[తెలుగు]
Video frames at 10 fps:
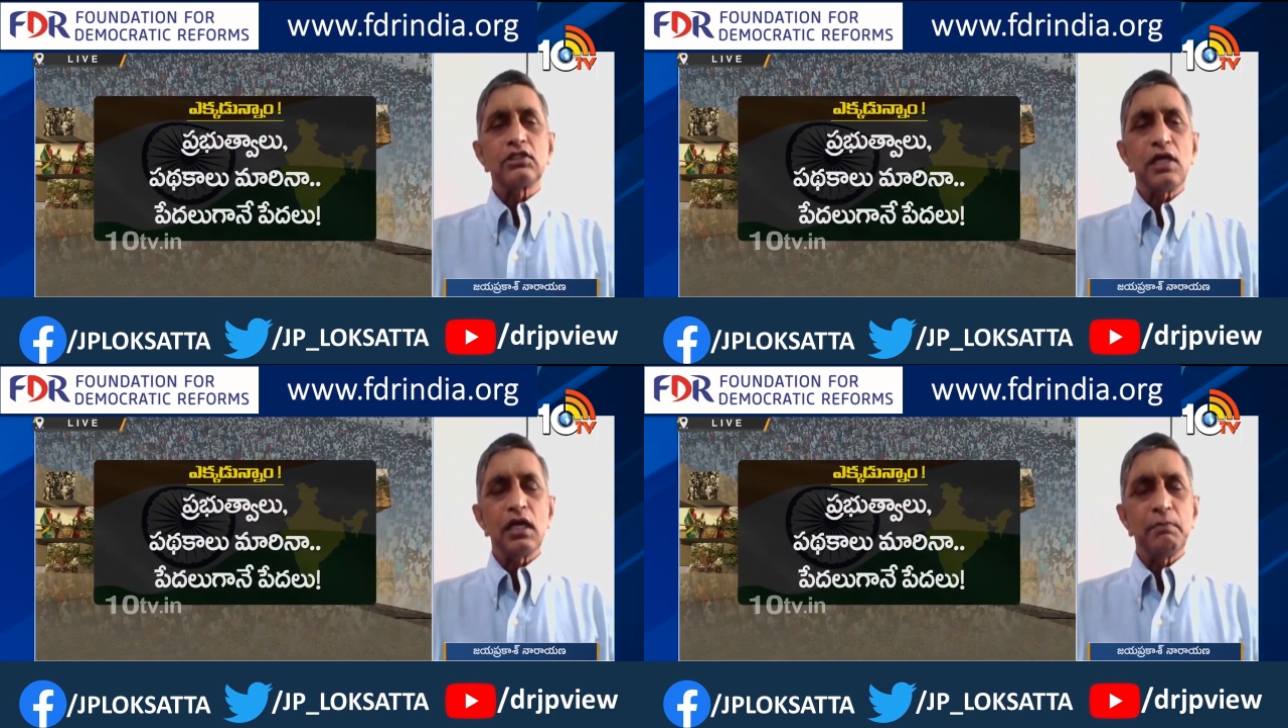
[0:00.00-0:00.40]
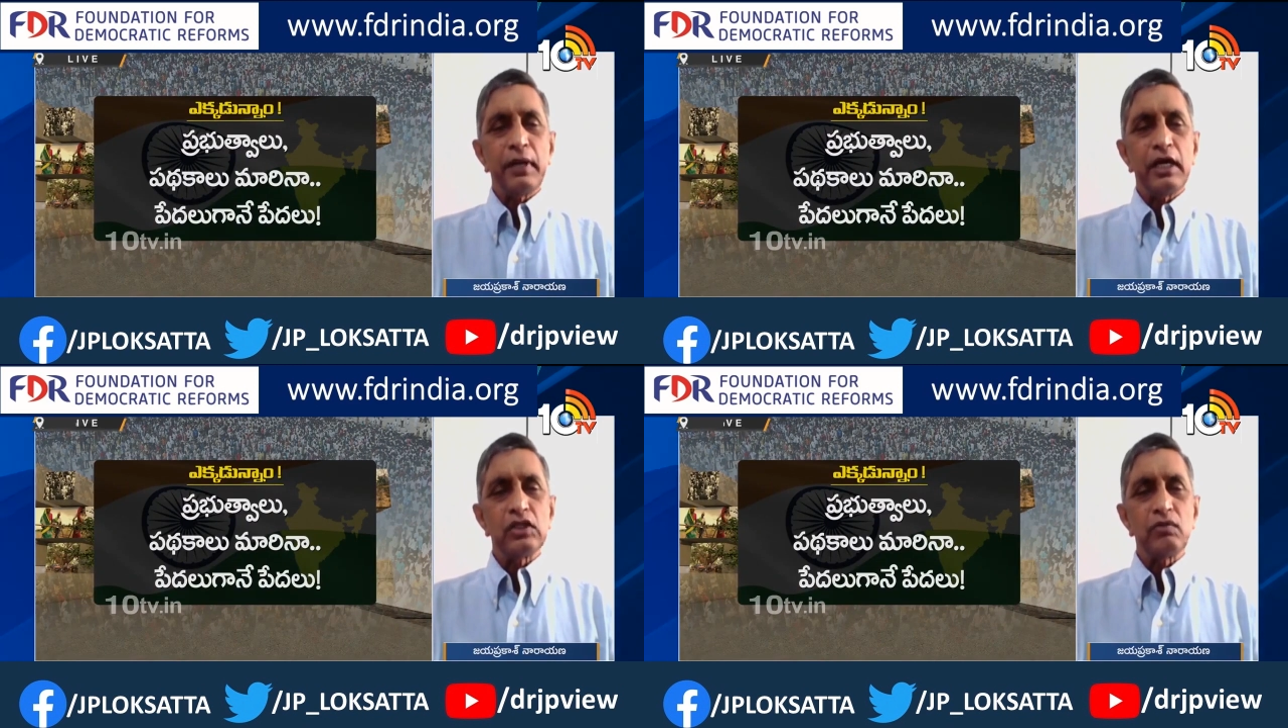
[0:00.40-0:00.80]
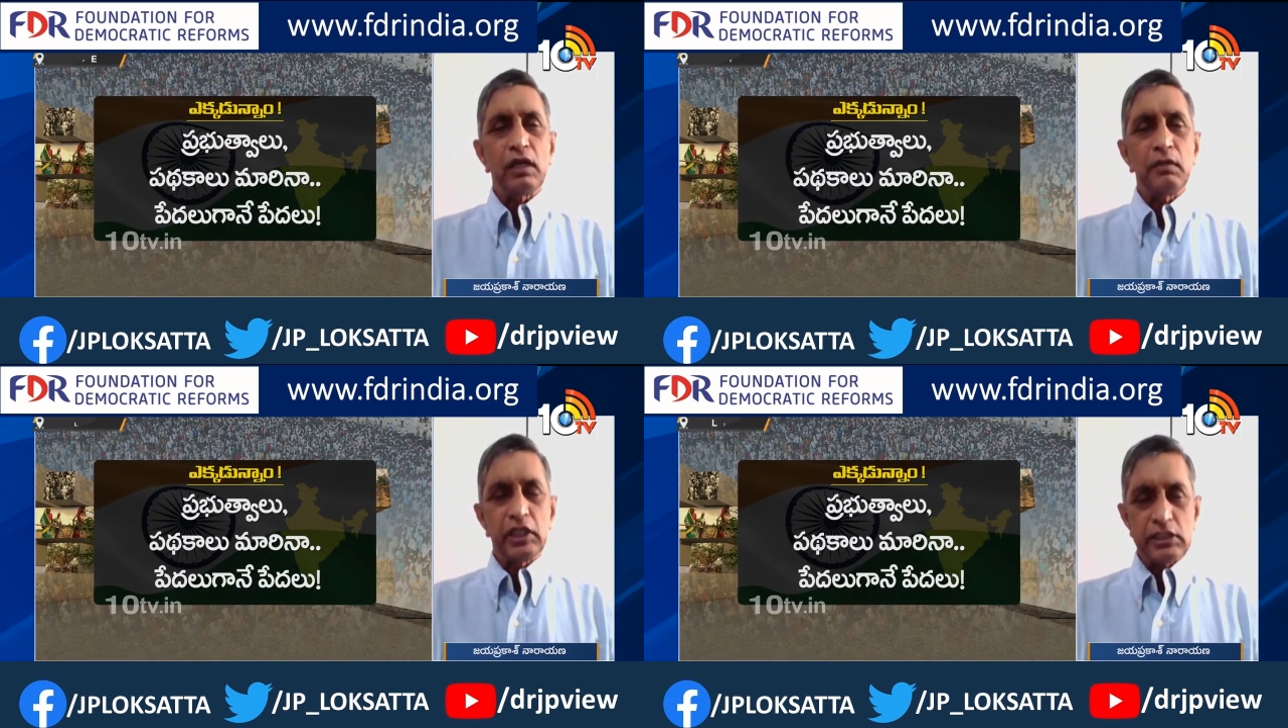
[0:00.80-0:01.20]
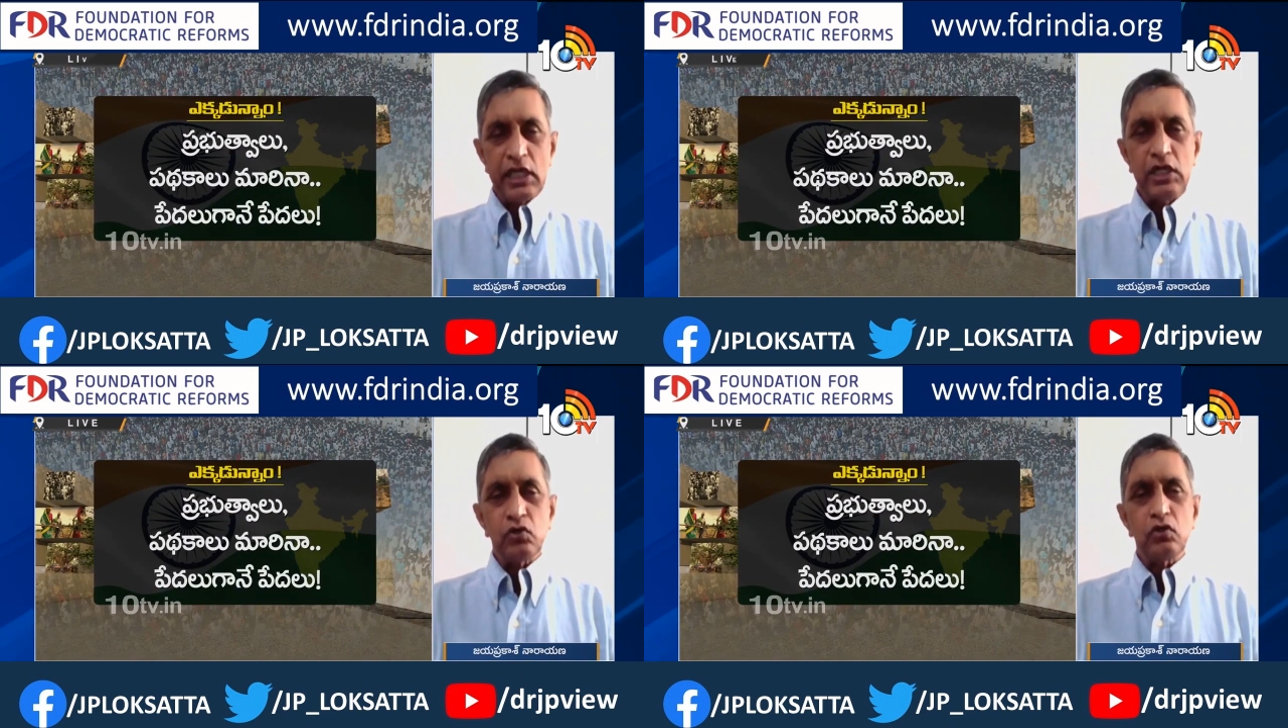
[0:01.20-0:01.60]
లక్ష ఐదు వేల మంది
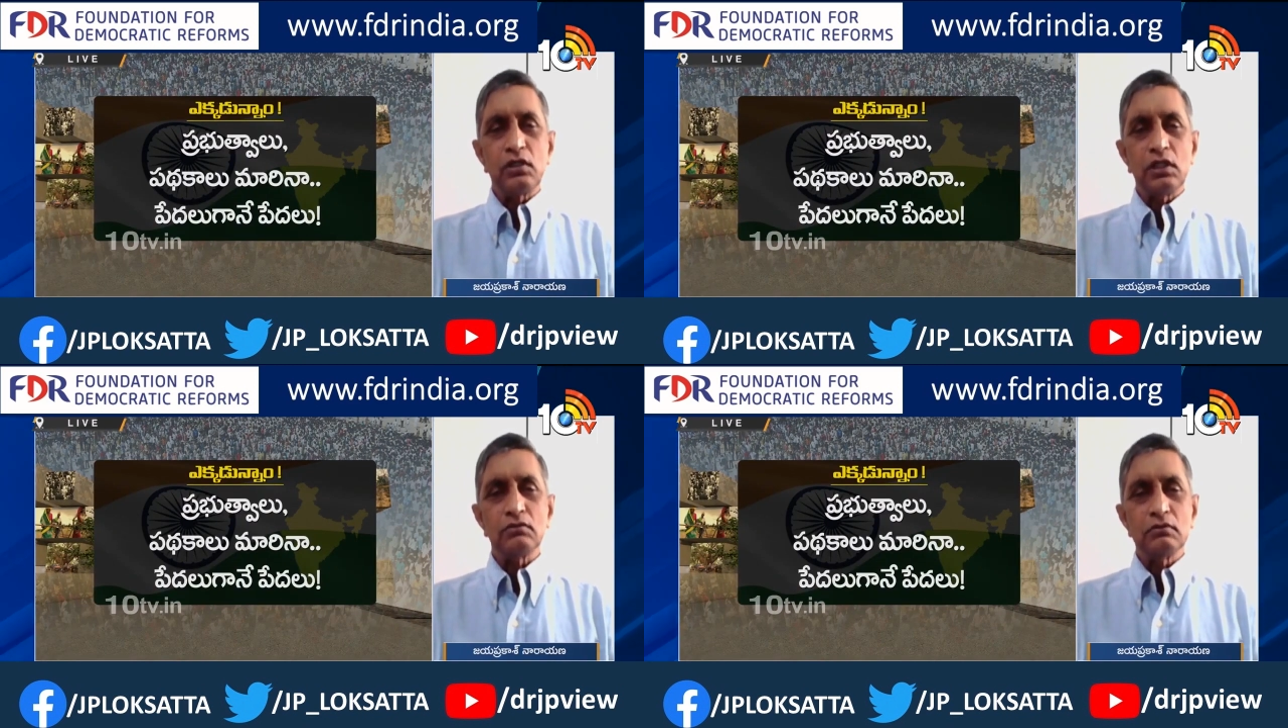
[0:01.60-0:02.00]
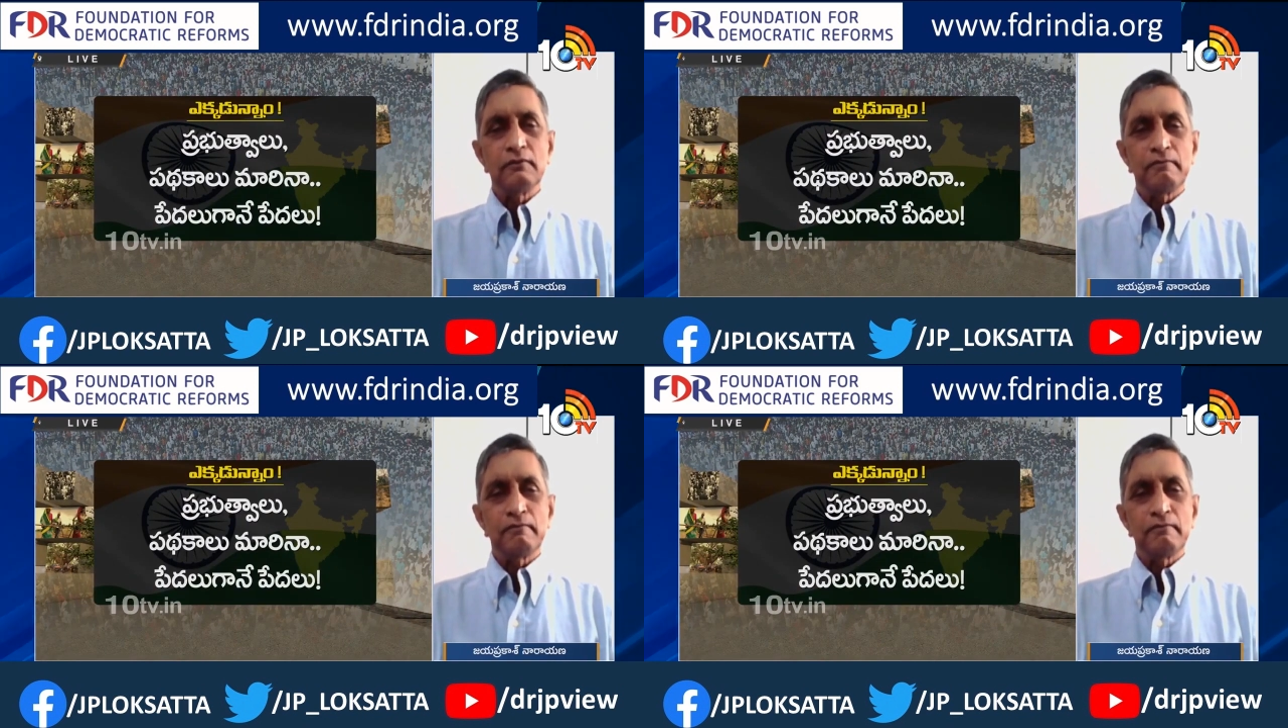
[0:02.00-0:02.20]
సైనికులు ఉన్నారు